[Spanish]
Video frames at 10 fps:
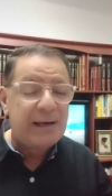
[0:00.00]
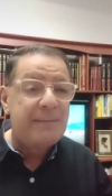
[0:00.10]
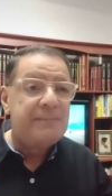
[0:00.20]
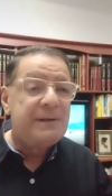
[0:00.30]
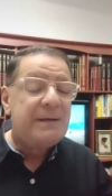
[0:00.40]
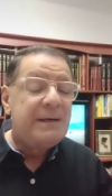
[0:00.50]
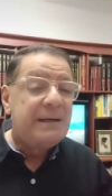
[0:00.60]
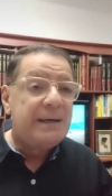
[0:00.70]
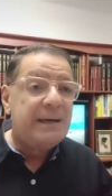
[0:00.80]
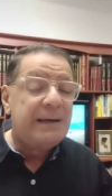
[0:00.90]
que
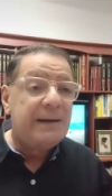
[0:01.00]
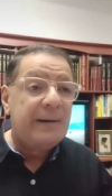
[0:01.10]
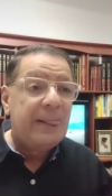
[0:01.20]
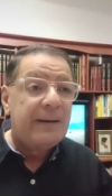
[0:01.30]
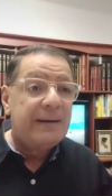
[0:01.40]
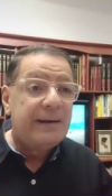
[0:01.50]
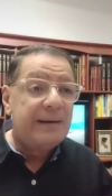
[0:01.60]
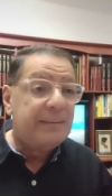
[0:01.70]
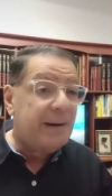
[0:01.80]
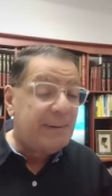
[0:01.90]
eh,
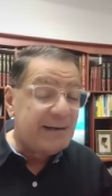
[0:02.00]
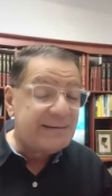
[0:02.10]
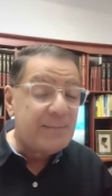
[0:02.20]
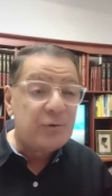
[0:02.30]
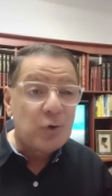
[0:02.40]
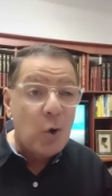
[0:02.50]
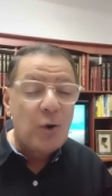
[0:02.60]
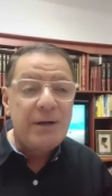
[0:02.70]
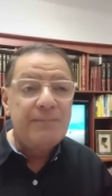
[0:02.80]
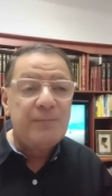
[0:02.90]
amanecemos
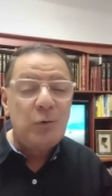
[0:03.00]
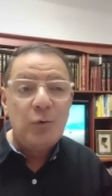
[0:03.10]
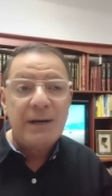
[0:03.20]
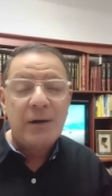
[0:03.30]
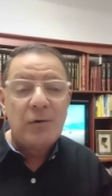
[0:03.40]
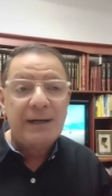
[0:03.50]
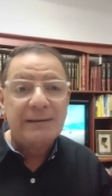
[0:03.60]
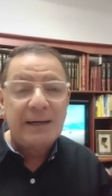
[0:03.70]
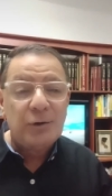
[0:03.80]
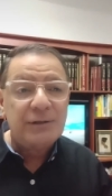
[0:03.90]
hoy, lunes, con
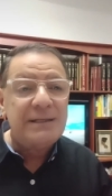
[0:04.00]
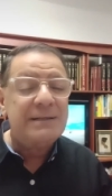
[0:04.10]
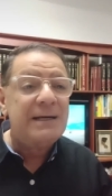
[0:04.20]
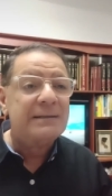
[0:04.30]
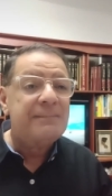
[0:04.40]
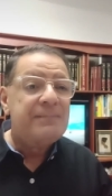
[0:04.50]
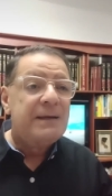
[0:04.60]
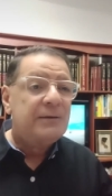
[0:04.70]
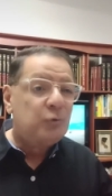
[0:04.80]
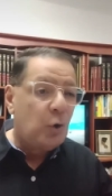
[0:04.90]
estas noticias
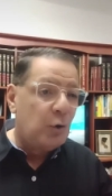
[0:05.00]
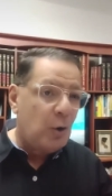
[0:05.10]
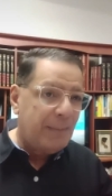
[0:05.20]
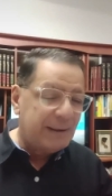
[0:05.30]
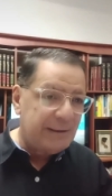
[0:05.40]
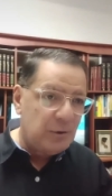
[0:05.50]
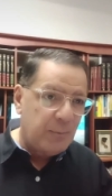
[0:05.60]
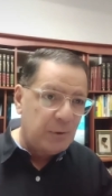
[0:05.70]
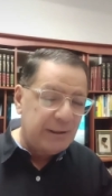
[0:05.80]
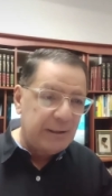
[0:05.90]
todos los partidos
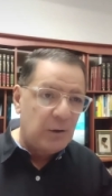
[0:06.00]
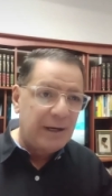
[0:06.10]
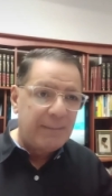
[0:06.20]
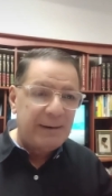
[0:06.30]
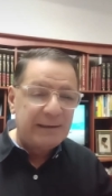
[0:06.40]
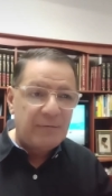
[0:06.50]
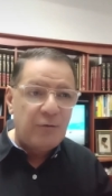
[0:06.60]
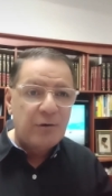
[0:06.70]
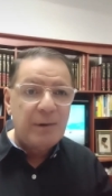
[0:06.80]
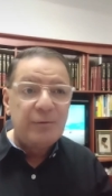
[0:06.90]
políticos de la
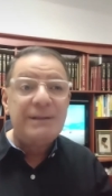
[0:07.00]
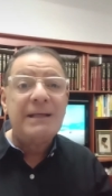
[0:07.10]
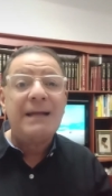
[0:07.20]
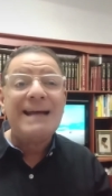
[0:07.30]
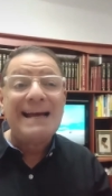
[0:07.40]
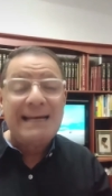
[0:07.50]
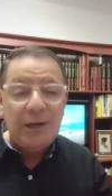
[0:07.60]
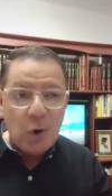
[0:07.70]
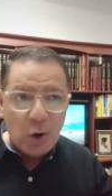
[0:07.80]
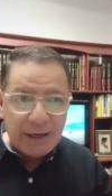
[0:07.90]
plataforma unitaria y
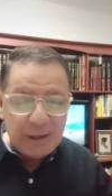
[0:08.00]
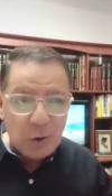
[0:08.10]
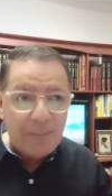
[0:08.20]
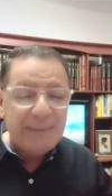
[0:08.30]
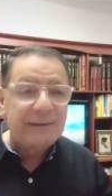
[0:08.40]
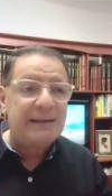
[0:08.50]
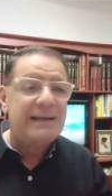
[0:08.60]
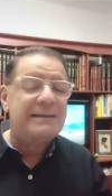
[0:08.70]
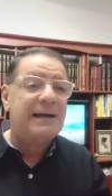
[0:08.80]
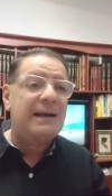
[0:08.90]
los que no
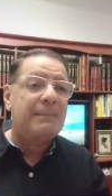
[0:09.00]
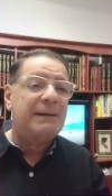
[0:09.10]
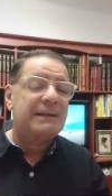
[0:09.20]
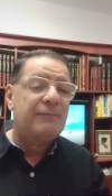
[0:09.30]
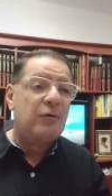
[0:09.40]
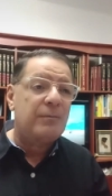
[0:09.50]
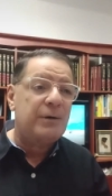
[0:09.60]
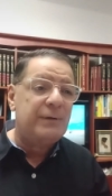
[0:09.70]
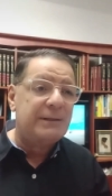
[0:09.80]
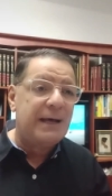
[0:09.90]
pertenecen a la plataforma
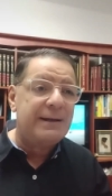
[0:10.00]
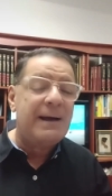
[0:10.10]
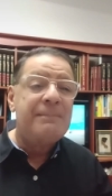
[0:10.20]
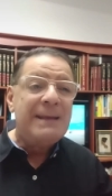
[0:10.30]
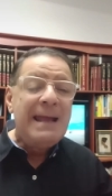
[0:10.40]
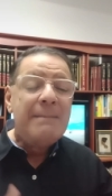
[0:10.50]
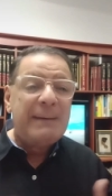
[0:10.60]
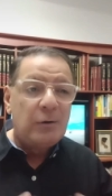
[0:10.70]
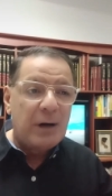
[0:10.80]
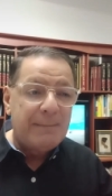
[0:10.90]
unitaria,
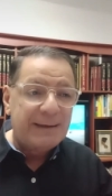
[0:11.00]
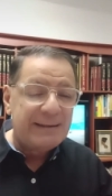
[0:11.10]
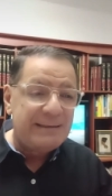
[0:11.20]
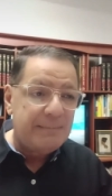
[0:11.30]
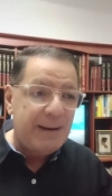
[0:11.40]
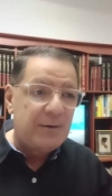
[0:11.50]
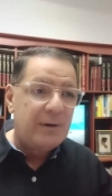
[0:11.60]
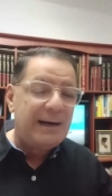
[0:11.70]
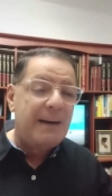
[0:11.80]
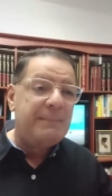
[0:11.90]
pero que
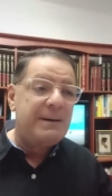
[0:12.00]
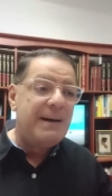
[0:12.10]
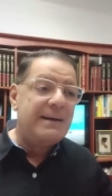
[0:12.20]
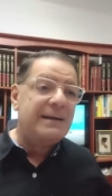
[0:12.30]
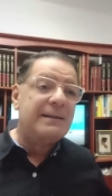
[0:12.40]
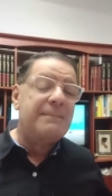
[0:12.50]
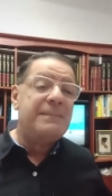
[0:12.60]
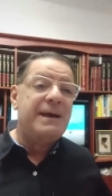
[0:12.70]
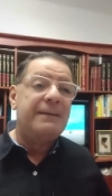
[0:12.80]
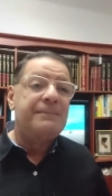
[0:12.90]
participaron en las primarias,
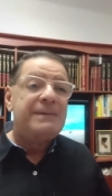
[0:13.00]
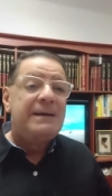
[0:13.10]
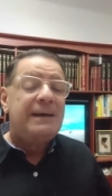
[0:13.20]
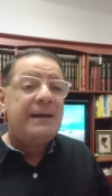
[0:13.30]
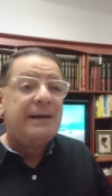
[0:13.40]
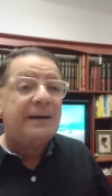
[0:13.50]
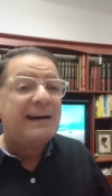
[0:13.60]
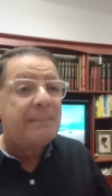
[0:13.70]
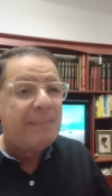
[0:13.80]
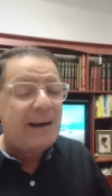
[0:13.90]
también eh,
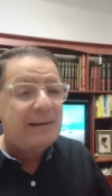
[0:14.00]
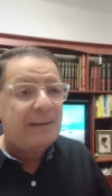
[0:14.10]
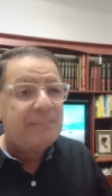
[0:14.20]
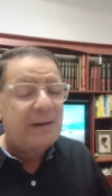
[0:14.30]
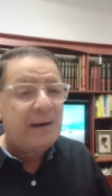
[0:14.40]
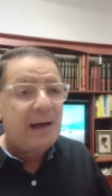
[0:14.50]
respaldan